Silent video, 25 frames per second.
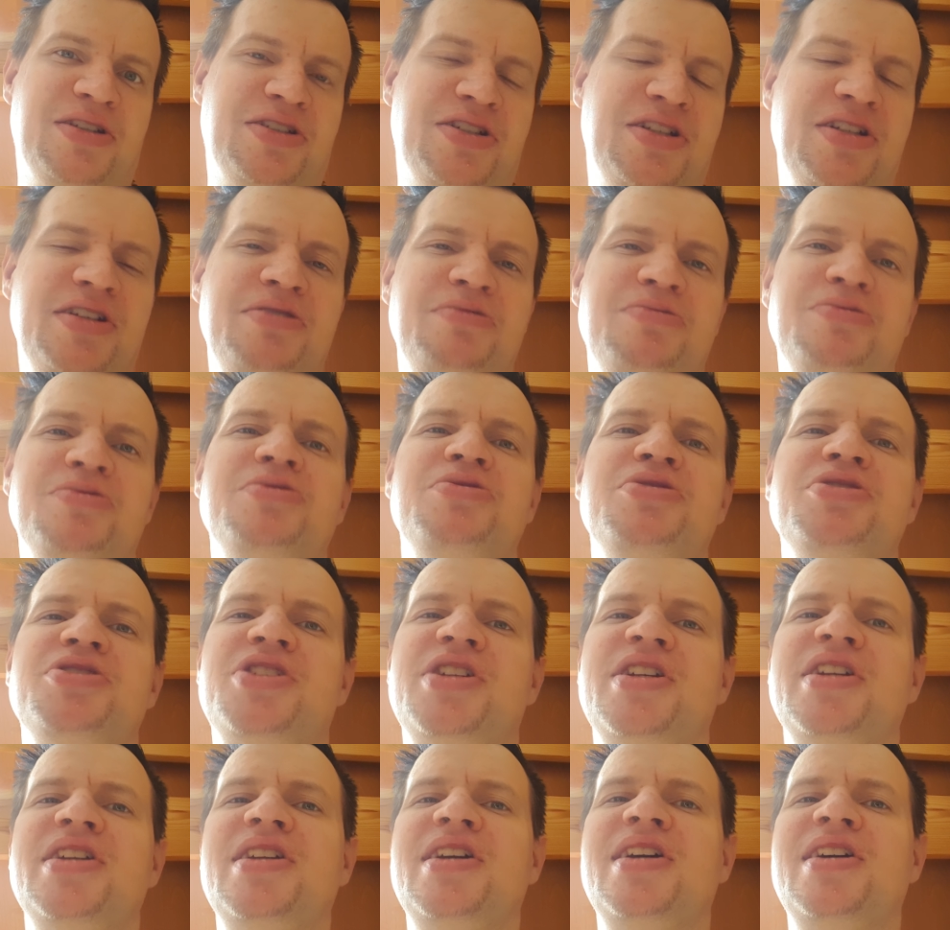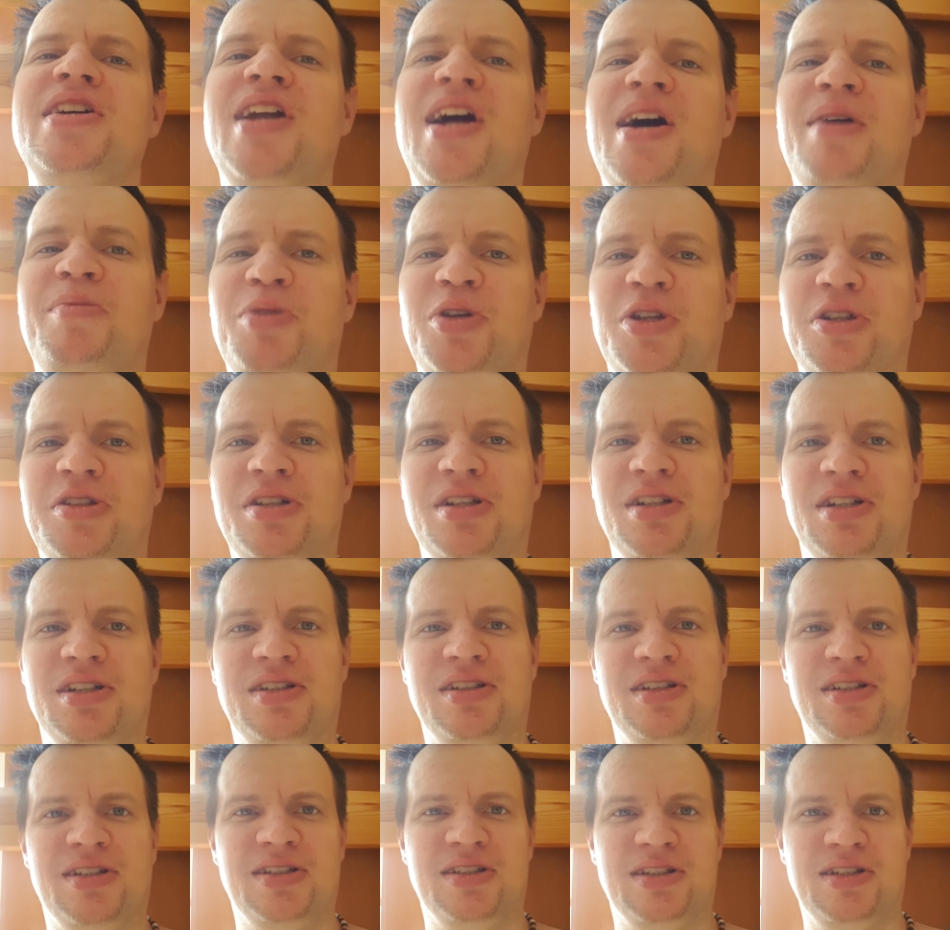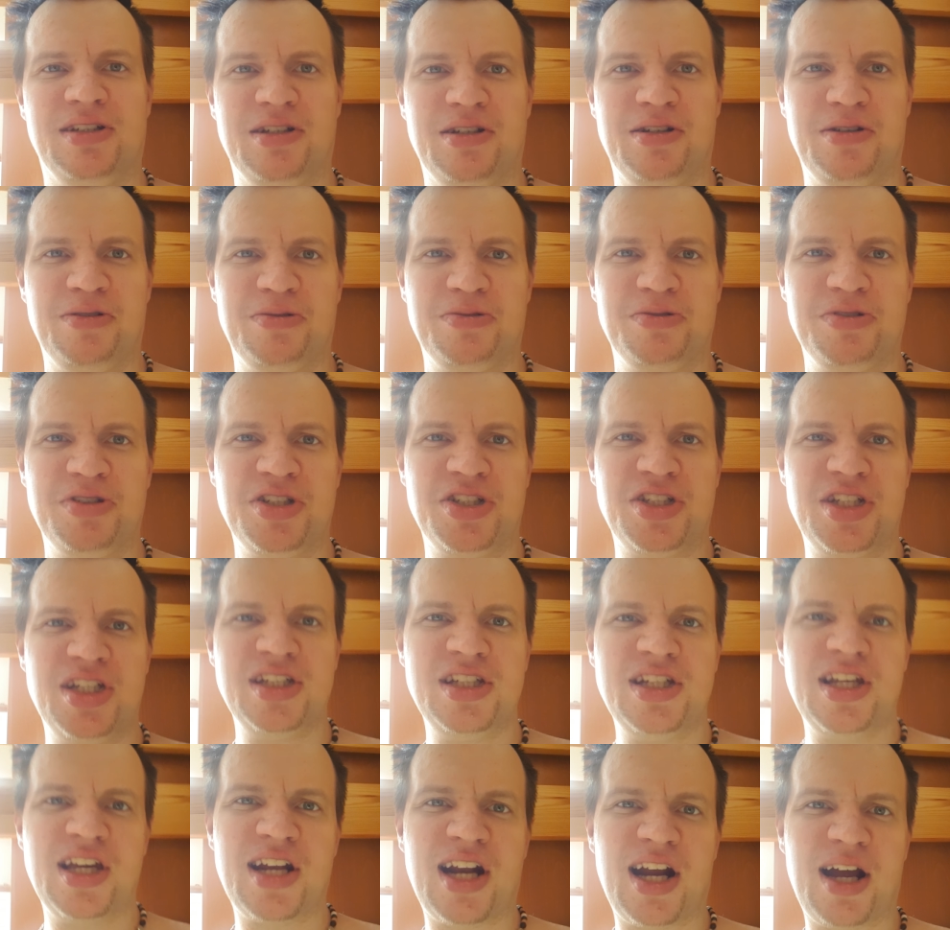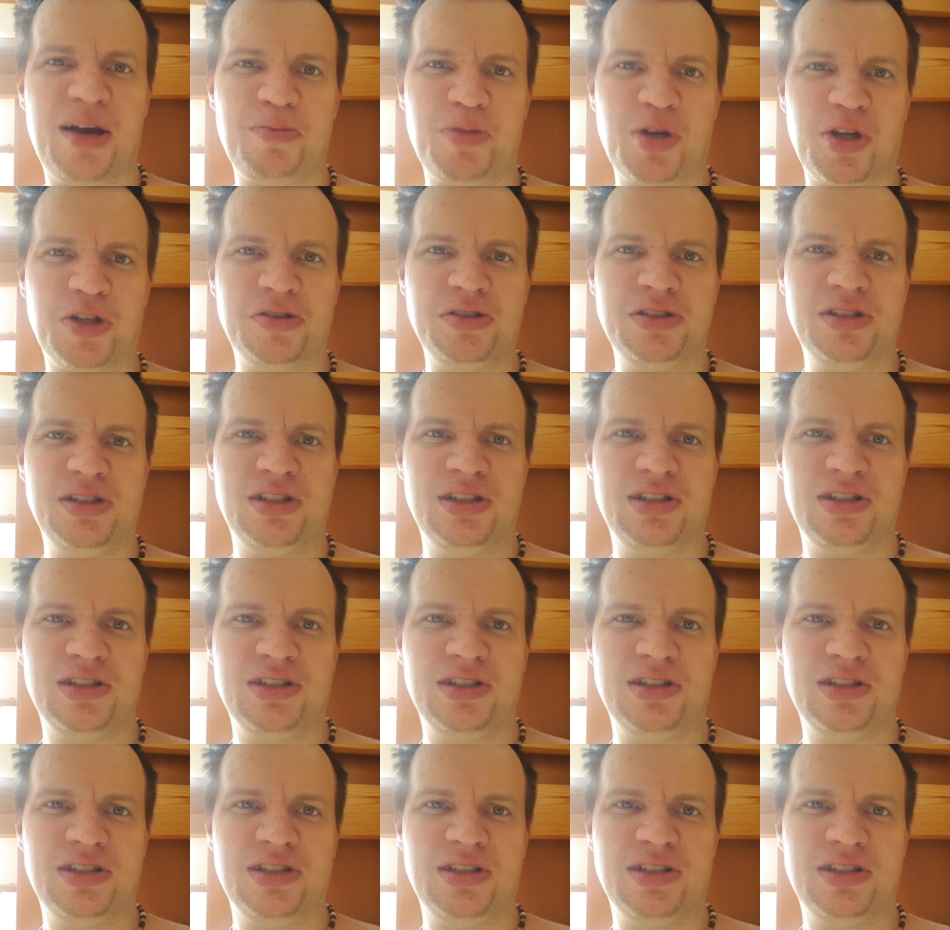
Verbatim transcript: czyli uniesienie ramion. Uniesienie ramion